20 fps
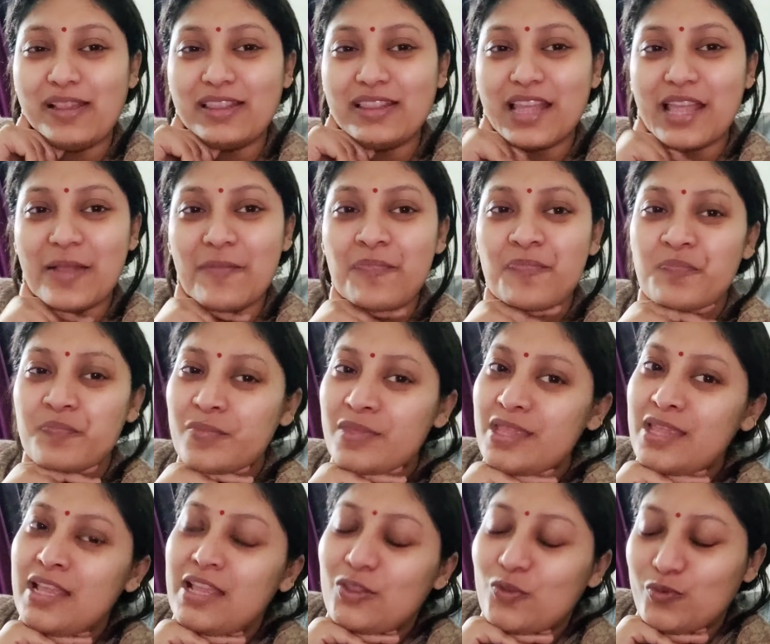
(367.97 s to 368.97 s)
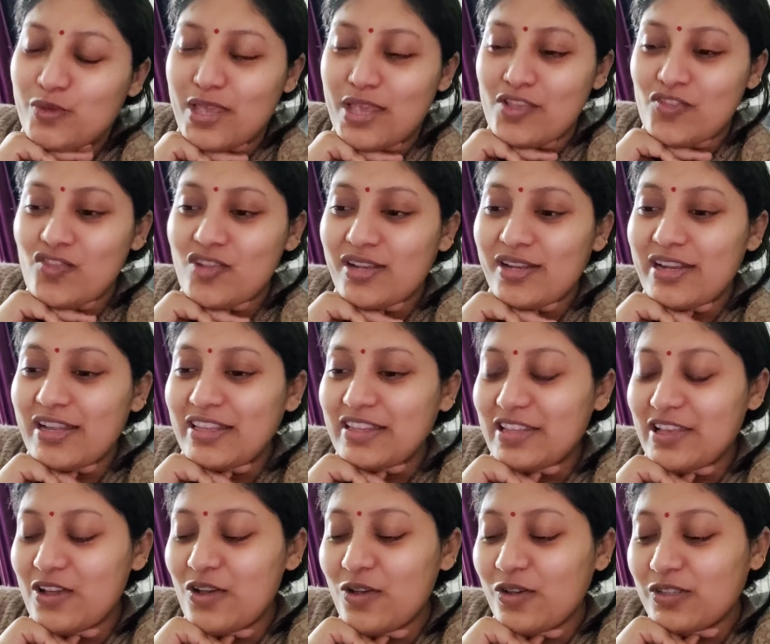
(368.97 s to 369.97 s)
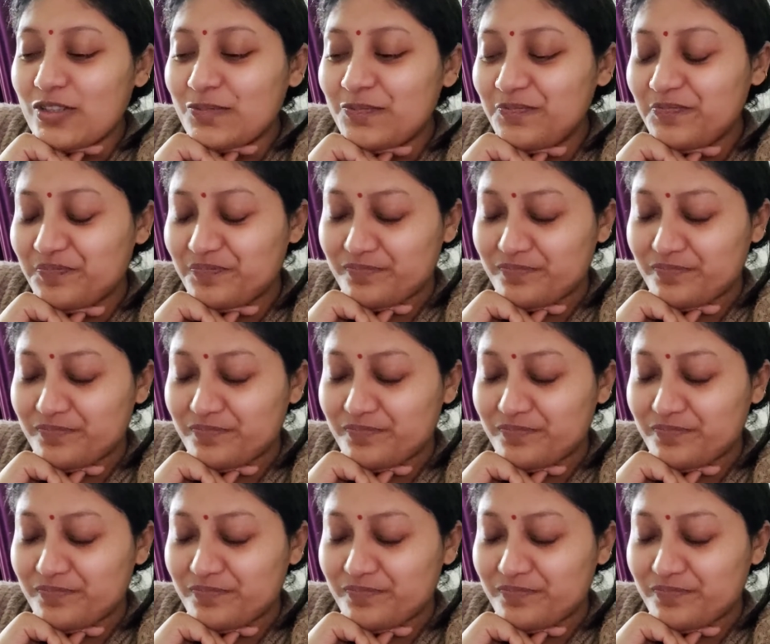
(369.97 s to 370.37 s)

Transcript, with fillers: मिलता है तो यही चल रहा था और